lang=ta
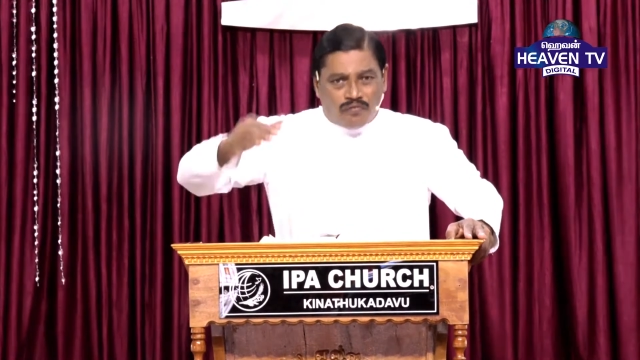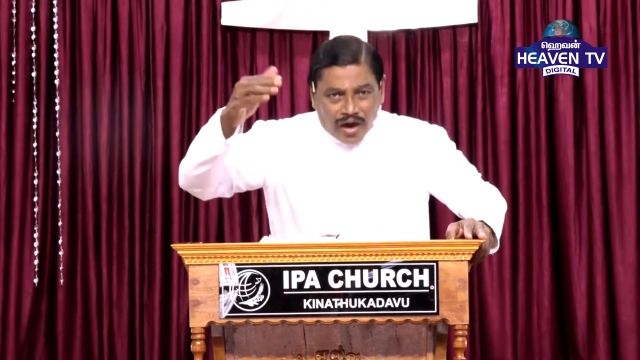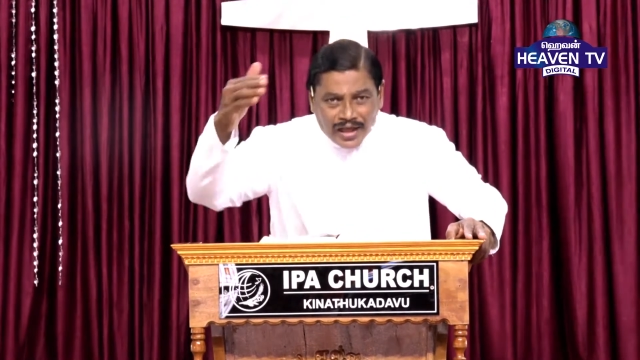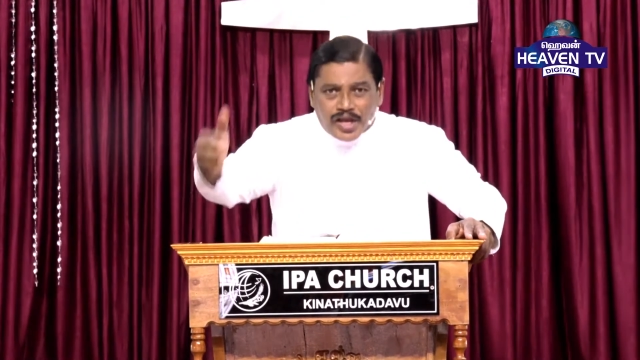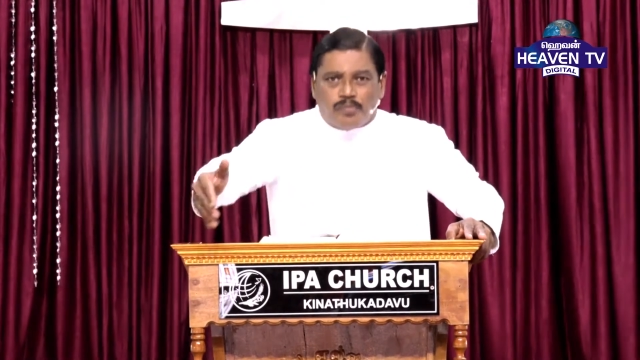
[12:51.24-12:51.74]

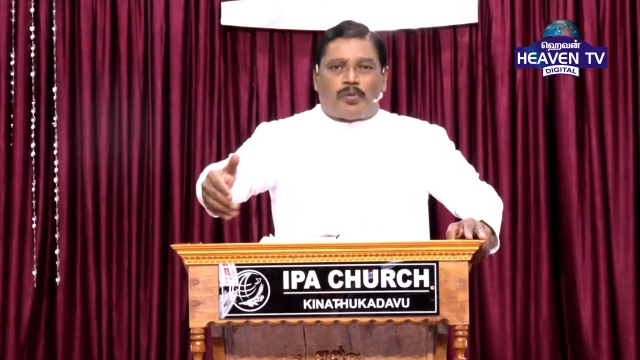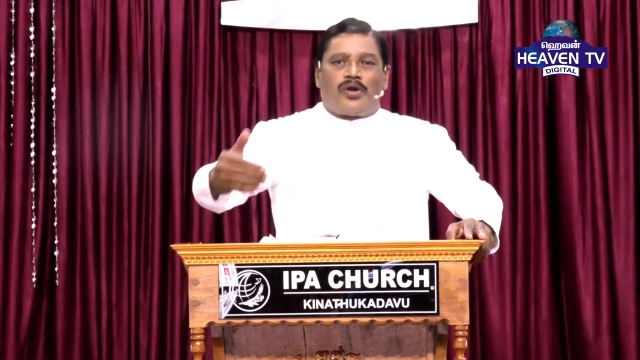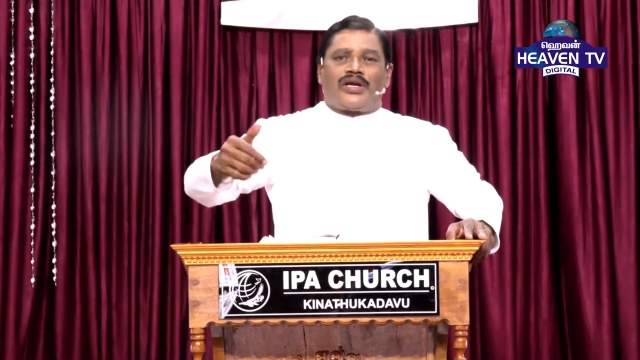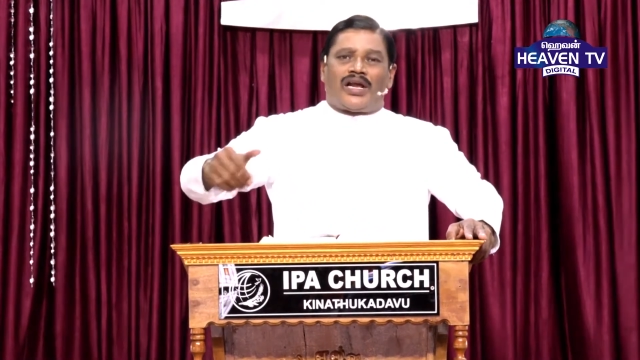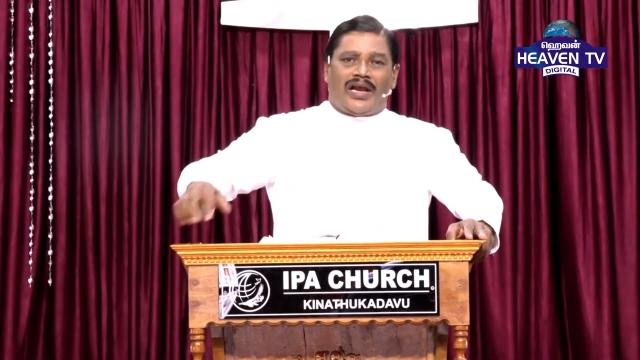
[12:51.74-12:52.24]
வலையை
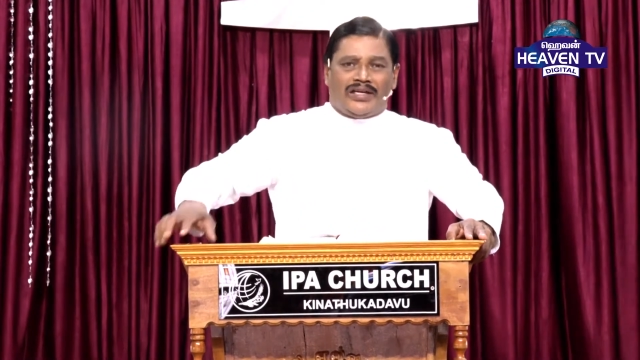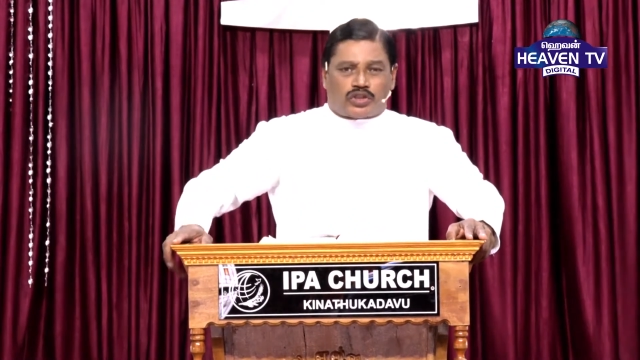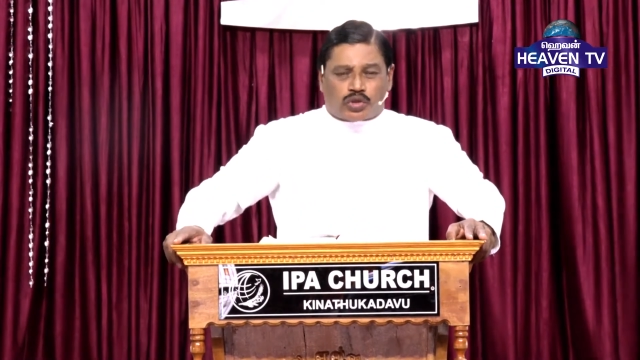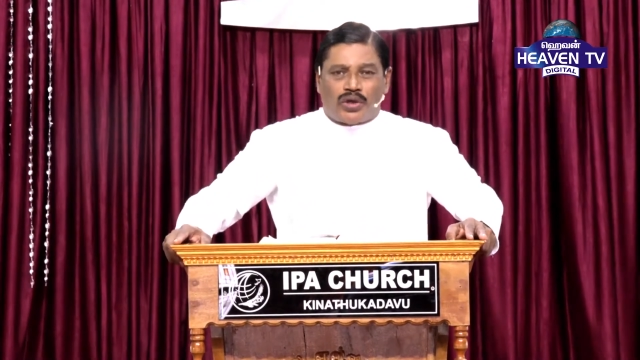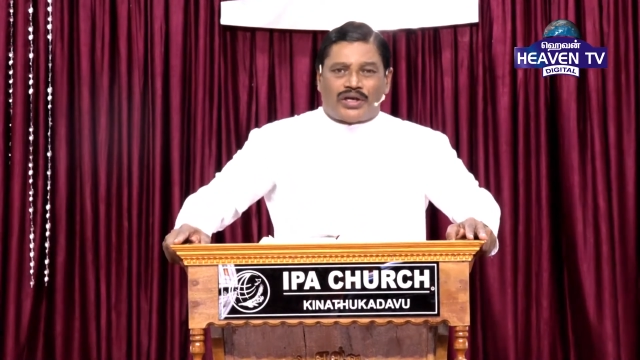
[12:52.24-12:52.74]
போடுங்கள் என்று
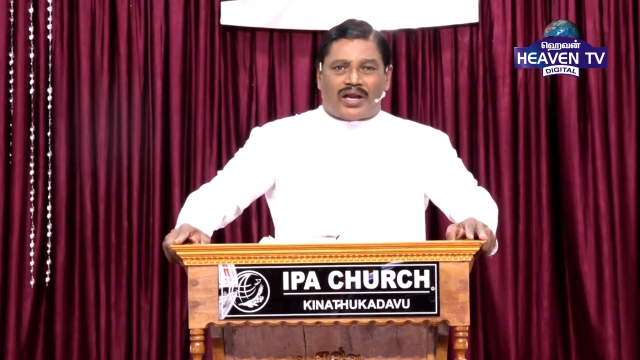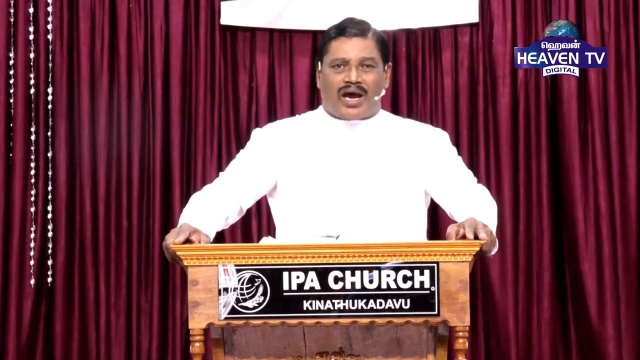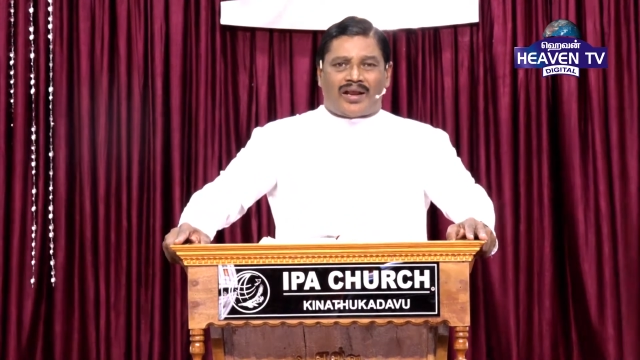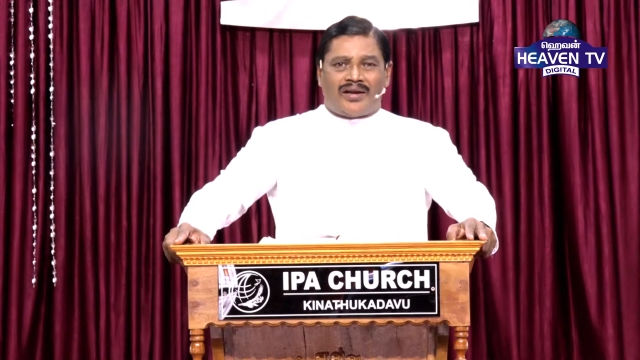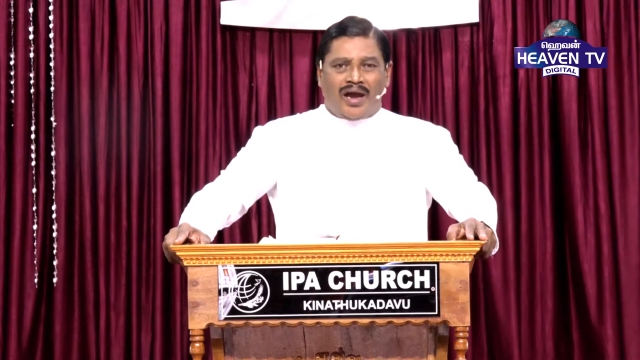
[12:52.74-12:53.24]

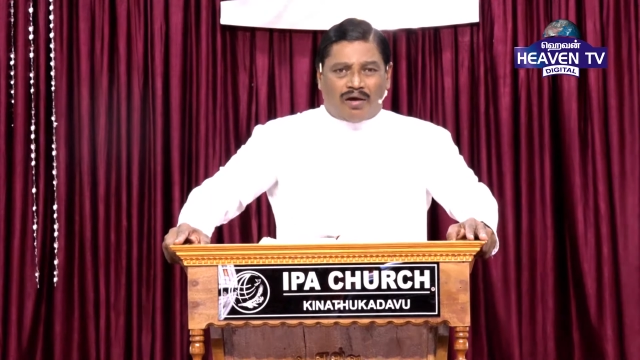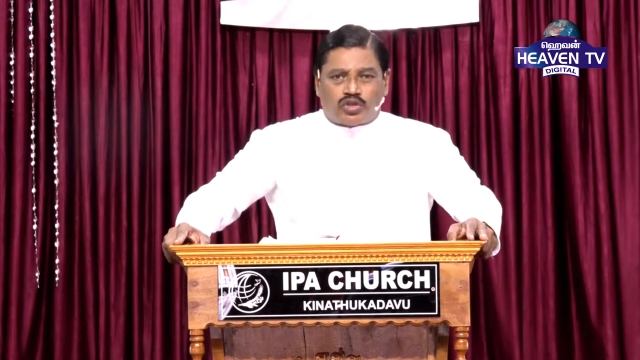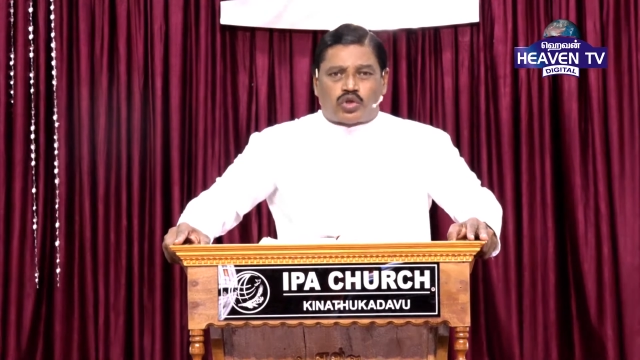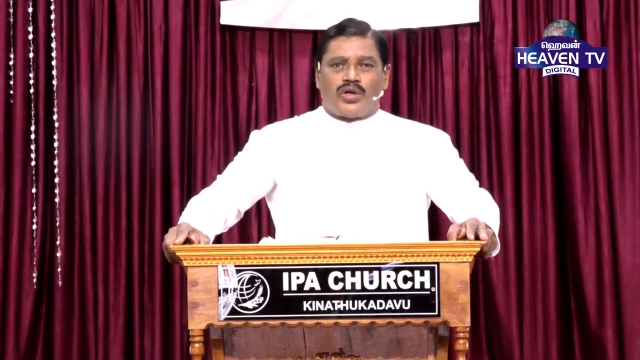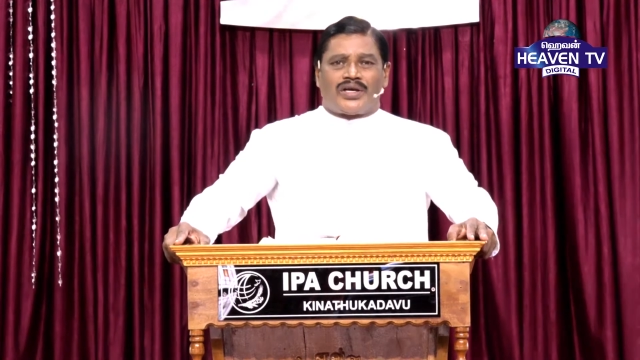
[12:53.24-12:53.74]
சொல்லுகிறார்
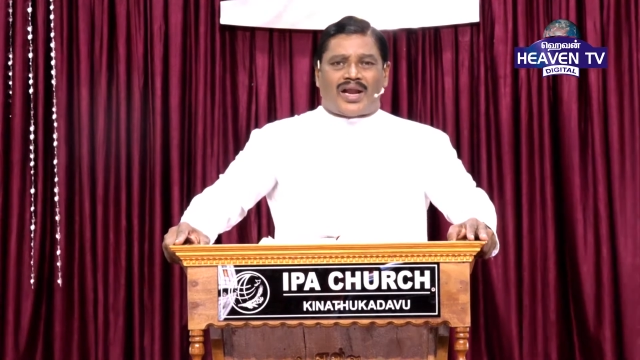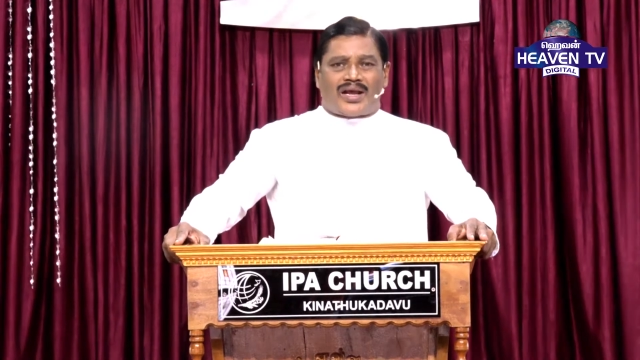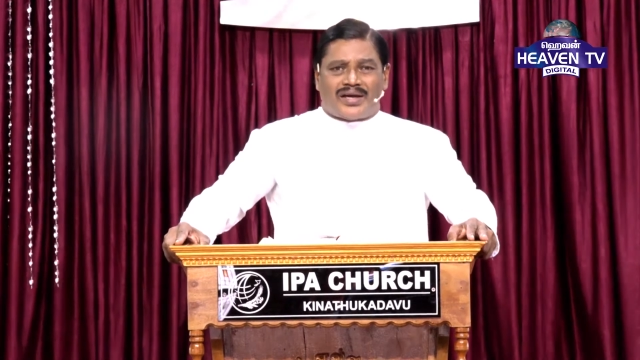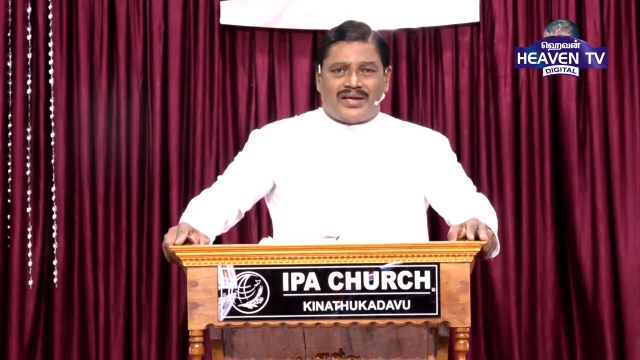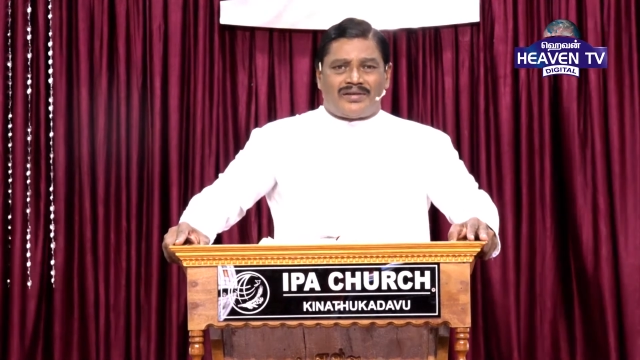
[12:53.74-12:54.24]
அவர்
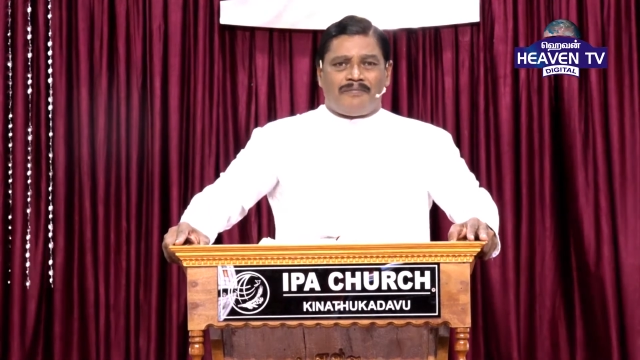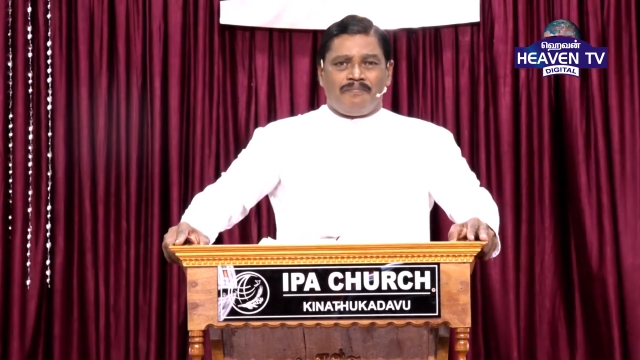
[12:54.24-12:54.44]
சொல்லுகிறார்கள்